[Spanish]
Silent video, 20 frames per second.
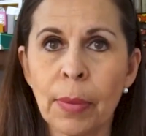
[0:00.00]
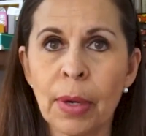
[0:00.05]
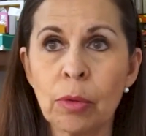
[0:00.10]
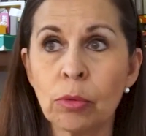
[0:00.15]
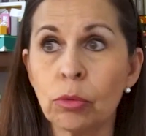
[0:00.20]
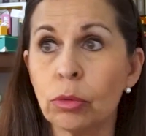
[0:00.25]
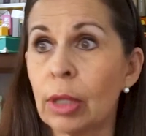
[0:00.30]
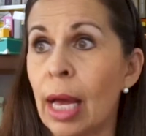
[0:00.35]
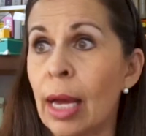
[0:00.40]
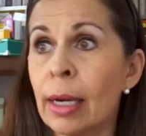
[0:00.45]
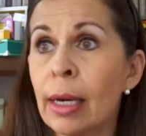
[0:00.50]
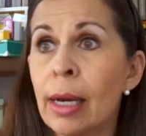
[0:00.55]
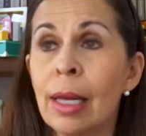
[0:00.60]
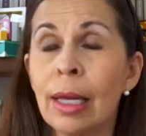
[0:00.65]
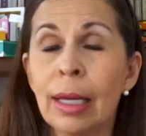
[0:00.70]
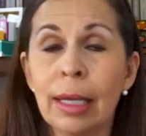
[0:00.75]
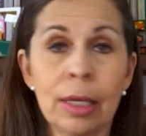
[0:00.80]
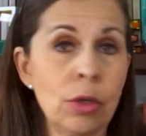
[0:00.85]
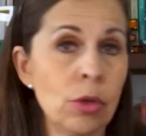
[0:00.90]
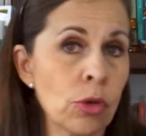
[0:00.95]
preguntar
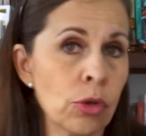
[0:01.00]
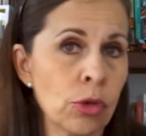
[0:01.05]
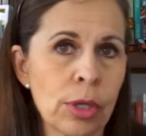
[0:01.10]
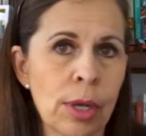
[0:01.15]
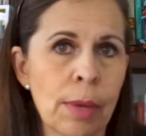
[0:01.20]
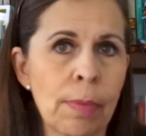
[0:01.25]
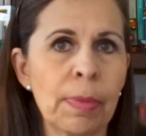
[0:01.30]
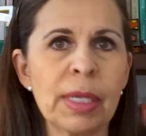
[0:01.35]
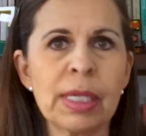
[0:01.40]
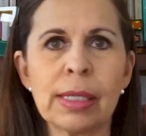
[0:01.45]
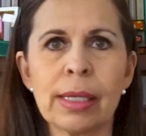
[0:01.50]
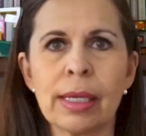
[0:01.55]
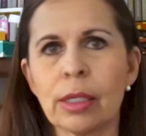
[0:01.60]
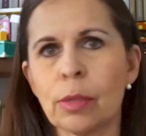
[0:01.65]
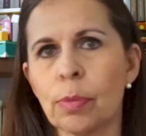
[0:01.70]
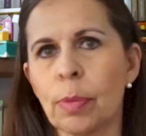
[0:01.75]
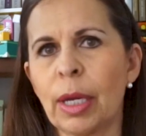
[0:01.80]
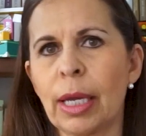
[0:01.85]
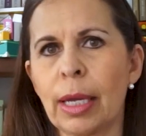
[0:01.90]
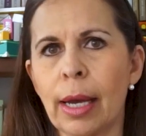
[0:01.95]
y no sepas
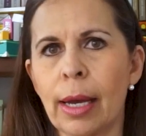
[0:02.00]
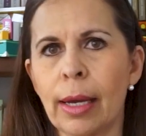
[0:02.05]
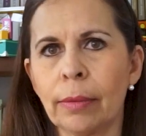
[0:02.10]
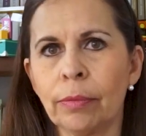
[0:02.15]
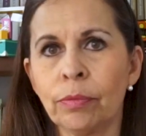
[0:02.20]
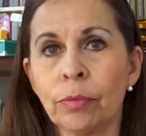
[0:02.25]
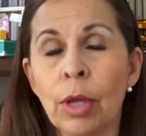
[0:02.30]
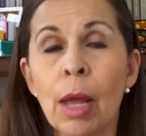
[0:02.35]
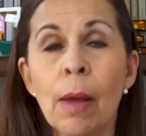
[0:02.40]
explicar.